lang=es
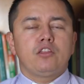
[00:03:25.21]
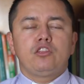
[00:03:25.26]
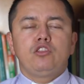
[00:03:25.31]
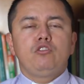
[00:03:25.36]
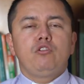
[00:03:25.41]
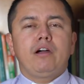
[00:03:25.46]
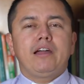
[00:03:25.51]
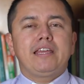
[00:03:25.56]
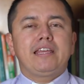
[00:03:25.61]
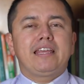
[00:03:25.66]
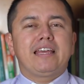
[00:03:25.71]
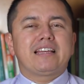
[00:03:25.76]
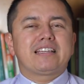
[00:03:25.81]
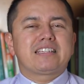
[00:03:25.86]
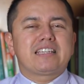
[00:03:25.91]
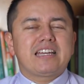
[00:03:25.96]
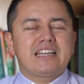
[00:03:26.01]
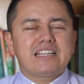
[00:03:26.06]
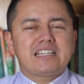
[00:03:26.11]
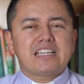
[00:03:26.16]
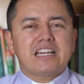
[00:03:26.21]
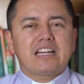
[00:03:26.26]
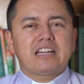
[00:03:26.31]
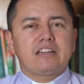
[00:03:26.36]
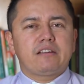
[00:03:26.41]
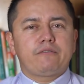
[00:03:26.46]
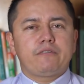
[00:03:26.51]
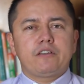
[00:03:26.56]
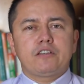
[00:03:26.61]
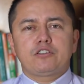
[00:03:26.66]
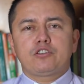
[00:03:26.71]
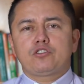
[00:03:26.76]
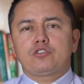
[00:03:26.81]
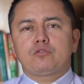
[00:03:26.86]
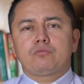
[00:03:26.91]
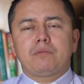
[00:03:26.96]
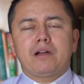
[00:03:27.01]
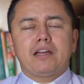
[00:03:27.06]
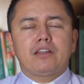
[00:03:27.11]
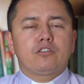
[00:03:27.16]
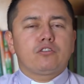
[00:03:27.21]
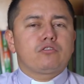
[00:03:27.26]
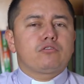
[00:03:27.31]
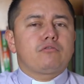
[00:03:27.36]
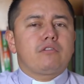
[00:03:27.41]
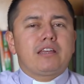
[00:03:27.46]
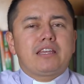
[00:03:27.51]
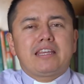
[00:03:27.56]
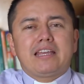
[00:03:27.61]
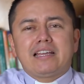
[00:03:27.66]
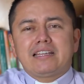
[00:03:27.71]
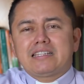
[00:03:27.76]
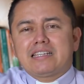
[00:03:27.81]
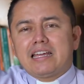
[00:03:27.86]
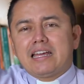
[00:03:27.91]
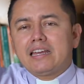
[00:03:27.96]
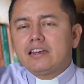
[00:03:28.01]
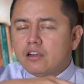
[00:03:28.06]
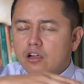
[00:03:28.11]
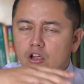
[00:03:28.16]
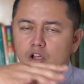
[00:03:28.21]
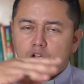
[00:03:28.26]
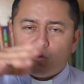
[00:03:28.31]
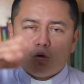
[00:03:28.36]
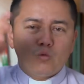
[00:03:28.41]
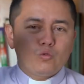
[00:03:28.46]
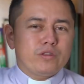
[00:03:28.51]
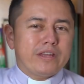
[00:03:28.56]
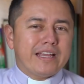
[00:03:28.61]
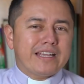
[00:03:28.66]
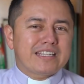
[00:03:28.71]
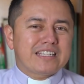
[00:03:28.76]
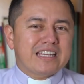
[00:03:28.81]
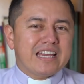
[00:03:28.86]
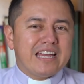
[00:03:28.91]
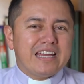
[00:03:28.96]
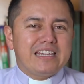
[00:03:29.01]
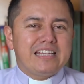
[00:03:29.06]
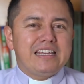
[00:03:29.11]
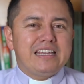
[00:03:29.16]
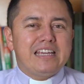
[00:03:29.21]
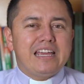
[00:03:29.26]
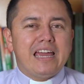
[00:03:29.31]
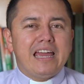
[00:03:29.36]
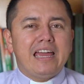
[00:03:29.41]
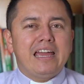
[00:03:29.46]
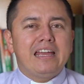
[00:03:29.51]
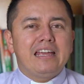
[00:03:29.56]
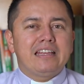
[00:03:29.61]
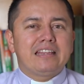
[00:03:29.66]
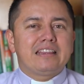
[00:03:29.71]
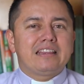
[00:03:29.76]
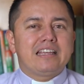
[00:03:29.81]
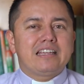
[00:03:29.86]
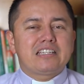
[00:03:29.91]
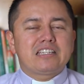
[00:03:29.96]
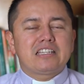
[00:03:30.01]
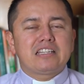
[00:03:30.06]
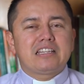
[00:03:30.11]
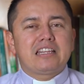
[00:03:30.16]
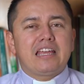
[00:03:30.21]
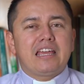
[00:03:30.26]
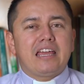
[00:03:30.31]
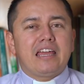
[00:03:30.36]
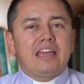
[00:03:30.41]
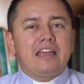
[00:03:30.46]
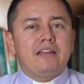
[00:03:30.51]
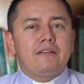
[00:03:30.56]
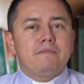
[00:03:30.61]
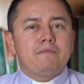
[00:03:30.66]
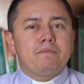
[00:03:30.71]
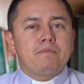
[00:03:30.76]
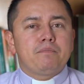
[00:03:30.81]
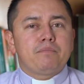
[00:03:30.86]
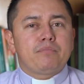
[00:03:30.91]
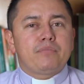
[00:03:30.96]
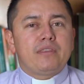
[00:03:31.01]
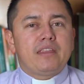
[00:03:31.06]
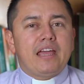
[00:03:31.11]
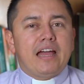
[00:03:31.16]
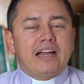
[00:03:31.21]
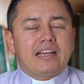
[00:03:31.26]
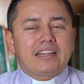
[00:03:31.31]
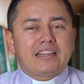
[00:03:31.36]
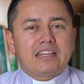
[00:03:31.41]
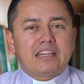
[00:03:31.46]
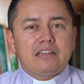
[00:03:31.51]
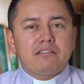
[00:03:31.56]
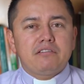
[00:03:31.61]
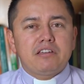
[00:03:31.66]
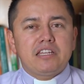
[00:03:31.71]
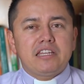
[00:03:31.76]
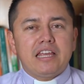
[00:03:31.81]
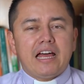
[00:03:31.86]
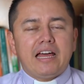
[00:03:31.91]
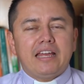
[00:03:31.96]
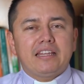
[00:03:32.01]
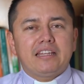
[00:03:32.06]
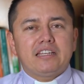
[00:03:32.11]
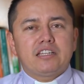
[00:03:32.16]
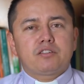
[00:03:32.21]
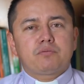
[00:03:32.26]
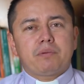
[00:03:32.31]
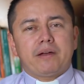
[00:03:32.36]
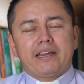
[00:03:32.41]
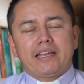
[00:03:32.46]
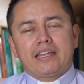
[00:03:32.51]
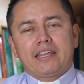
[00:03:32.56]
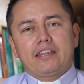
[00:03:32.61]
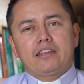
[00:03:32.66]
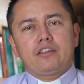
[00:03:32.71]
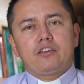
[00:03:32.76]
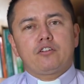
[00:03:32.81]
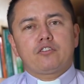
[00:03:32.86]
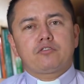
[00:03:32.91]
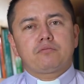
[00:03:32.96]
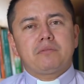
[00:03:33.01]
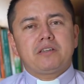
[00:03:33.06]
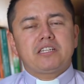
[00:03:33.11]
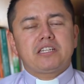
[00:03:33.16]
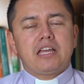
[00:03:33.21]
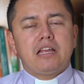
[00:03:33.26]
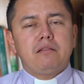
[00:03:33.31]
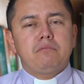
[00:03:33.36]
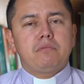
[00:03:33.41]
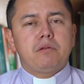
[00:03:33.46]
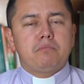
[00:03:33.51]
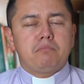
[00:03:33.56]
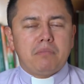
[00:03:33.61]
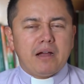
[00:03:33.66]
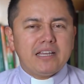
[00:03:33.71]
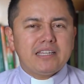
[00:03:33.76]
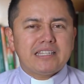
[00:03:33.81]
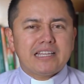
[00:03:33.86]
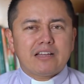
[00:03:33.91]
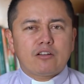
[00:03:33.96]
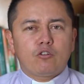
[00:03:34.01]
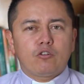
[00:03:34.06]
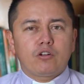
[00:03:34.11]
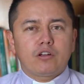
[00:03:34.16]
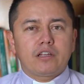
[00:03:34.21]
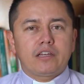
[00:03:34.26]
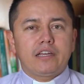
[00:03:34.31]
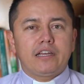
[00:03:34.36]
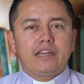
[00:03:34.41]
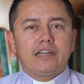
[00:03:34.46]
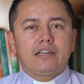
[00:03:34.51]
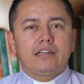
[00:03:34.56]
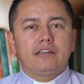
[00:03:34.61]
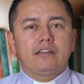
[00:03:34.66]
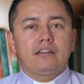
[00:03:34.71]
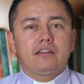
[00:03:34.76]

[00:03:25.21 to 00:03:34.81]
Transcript: No hay que hacer sacrificios humanos, no hay que hacer una serie de, de, actividades para que Dios me salve. Basta con creer,